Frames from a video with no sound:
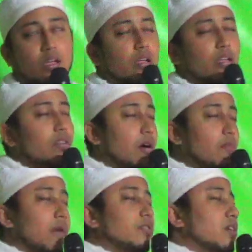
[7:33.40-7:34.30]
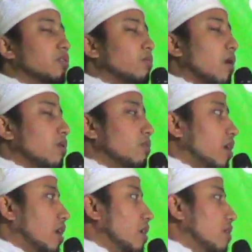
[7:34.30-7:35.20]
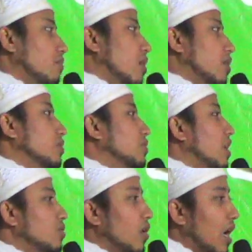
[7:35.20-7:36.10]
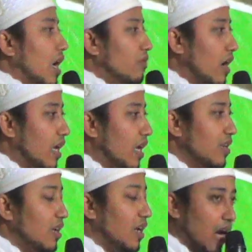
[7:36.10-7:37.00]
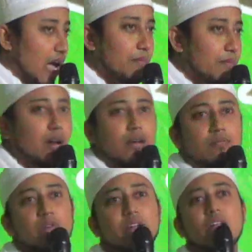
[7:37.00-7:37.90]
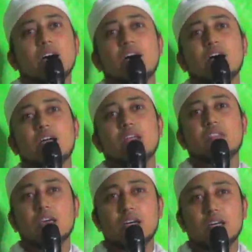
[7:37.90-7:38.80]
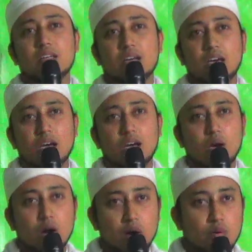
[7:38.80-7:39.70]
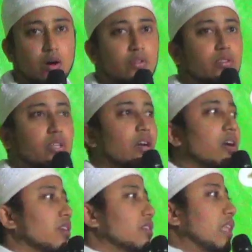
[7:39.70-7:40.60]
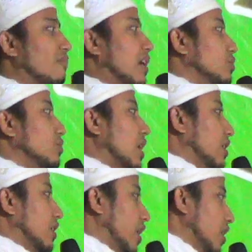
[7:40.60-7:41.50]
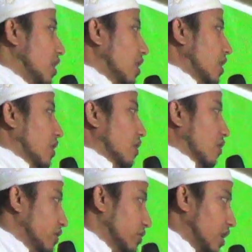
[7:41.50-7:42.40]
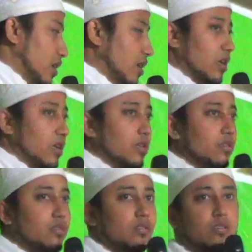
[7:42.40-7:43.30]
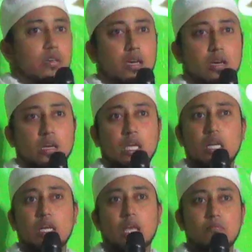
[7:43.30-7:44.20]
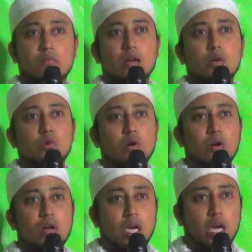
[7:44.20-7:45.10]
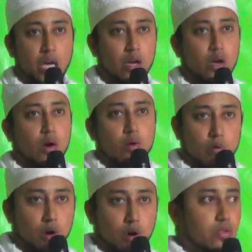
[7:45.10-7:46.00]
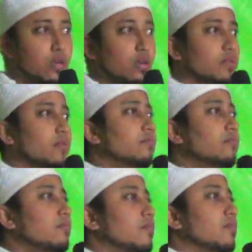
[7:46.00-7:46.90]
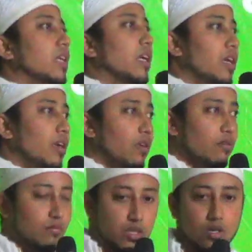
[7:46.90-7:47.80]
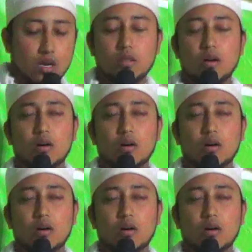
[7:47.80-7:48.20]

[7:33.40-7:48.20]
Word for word: teng majelis wau nggih waosan solawat lengkap alhamdulillah. Zikir nggih wonten, tawasulan nggih wonten. Nggih, ngirim leluhur nggih wonten. Lah niki masyaallah